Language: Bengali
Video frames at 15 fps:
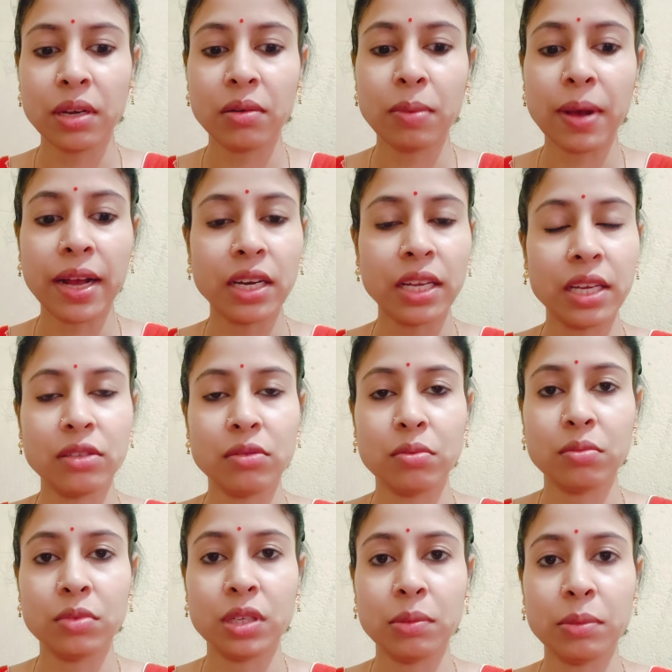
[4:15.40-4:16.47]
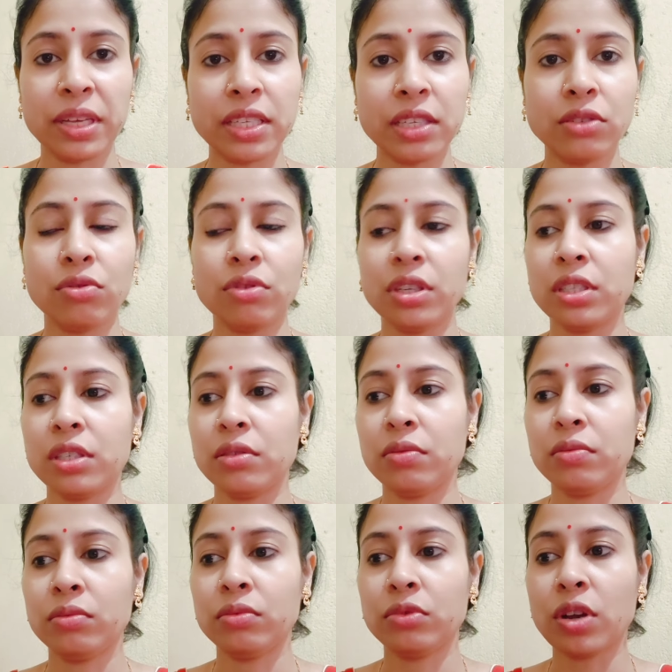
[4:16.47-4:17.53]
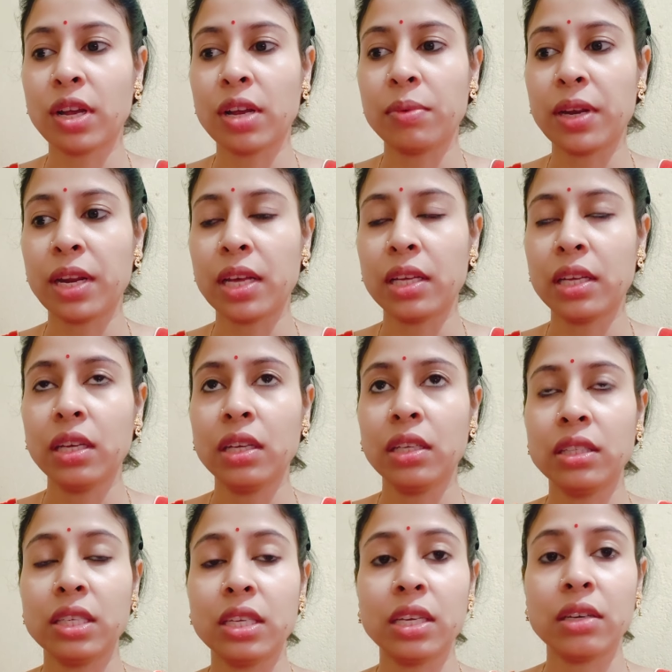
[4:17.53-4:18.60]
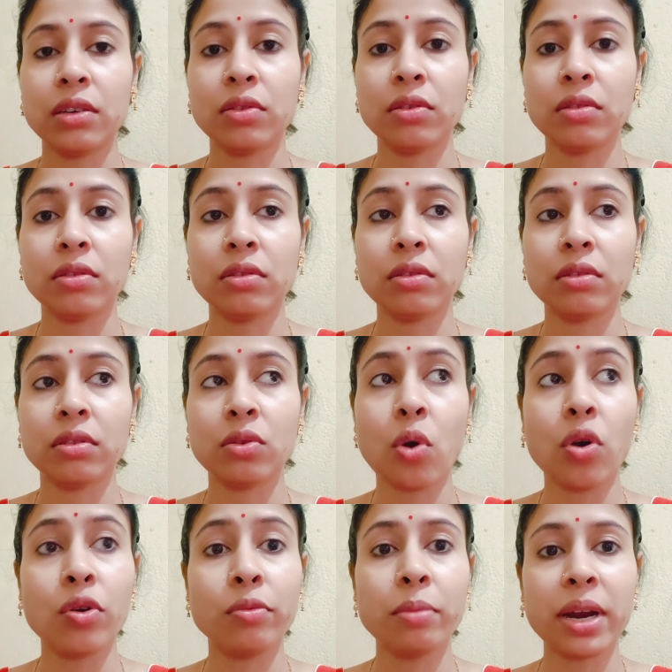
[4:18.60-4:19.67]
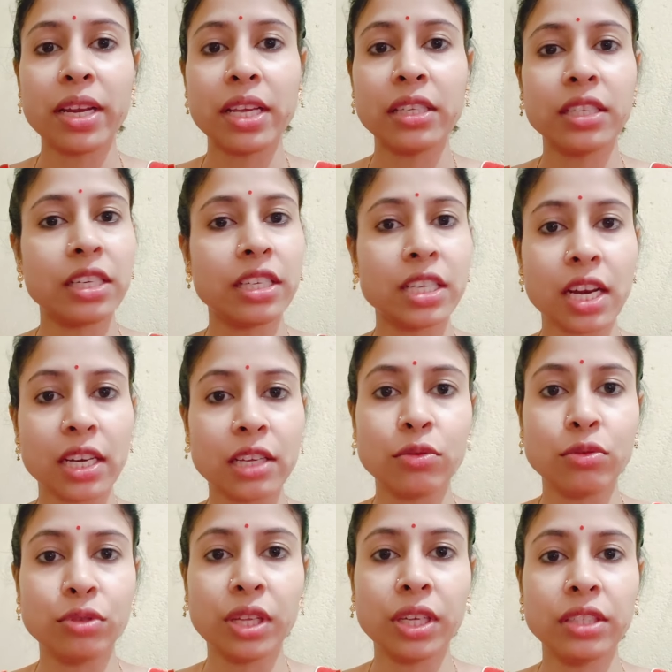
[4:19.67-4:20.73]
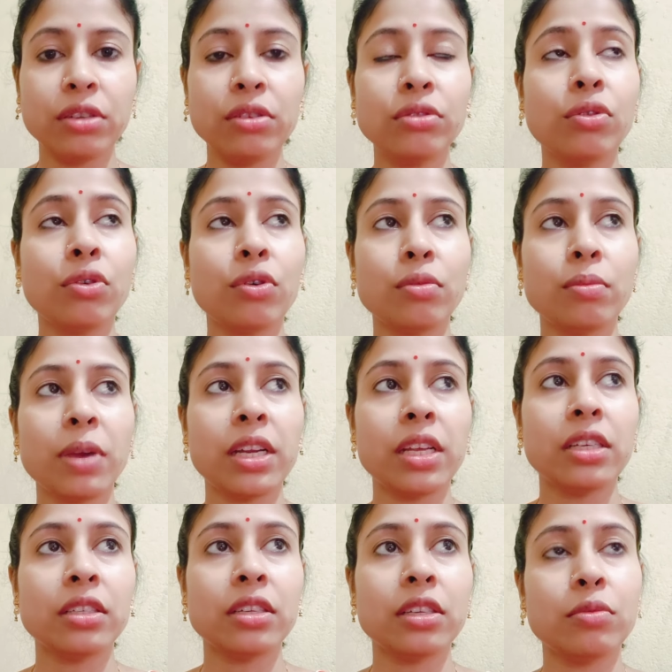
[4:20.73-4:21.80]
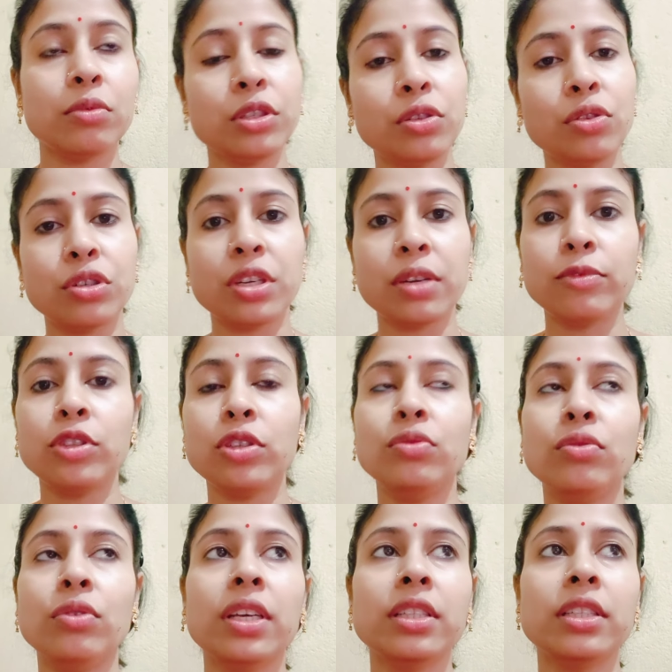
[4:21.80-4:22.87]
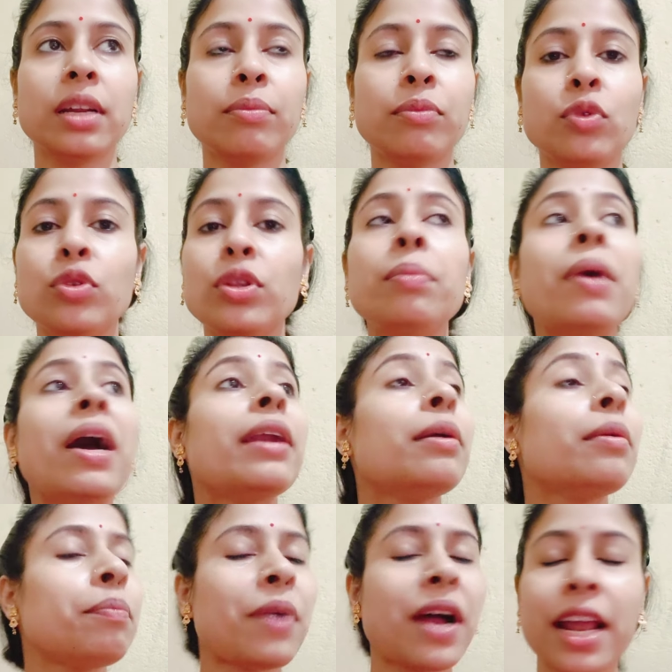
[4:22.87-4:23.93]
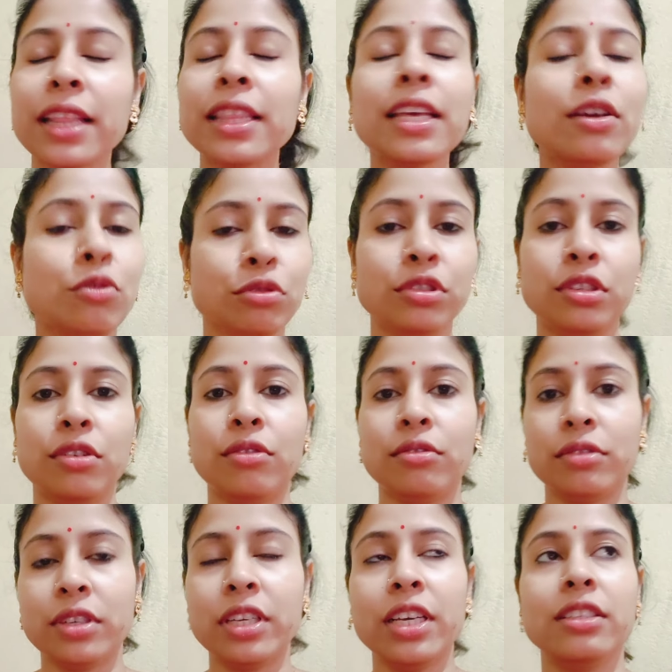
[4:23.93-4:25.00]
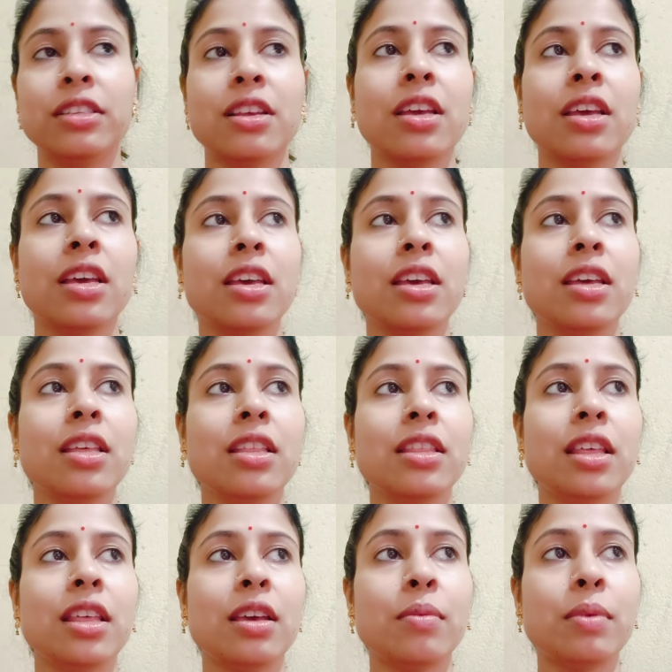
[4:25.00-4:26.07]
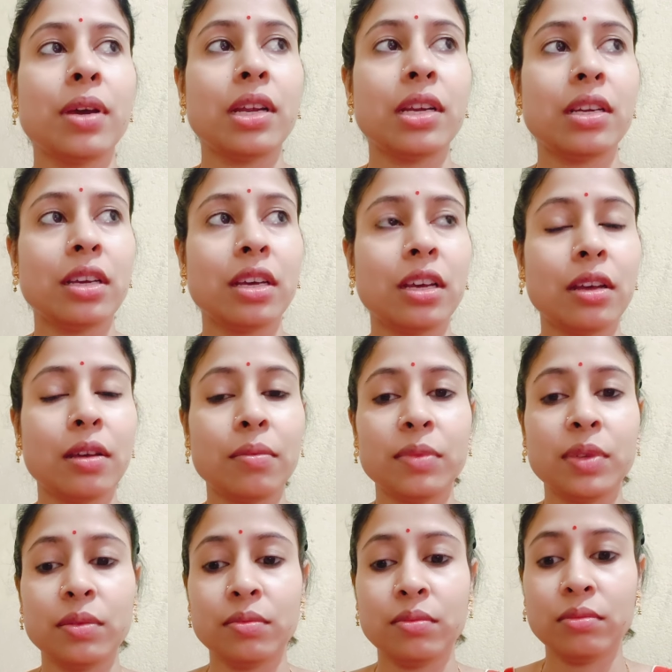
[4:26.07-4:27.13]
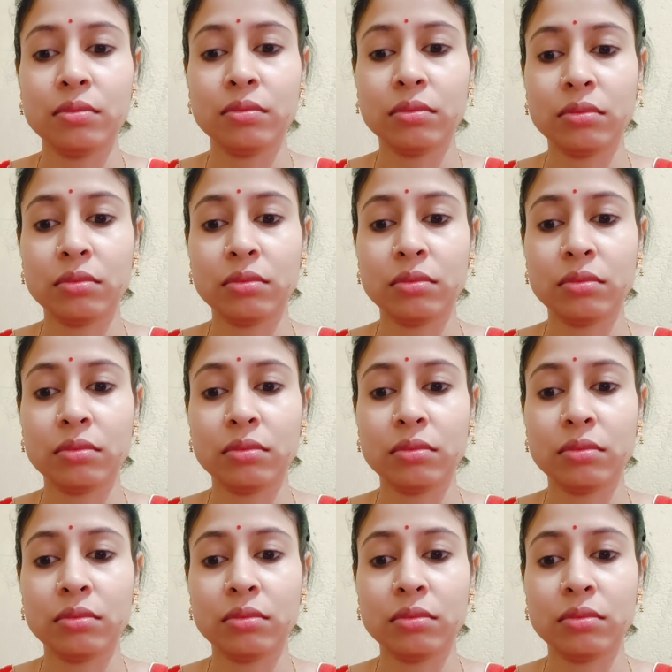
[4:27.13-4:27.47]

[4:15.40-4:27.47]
এবার ভাগ্নিকে মেসেজ করেছি সকালবেলা যে কখন বাড়ি আসছিলিস কালকে ঘুরতে গেছিলো তো কখন বাড়ি আসছিলিস বলছে দশটার মধ্যে ঢুকে গেছিলাম ওদের বাড়ি পাড়াতেই ঘুরছিল ঠিক আছে তাই এবার আমি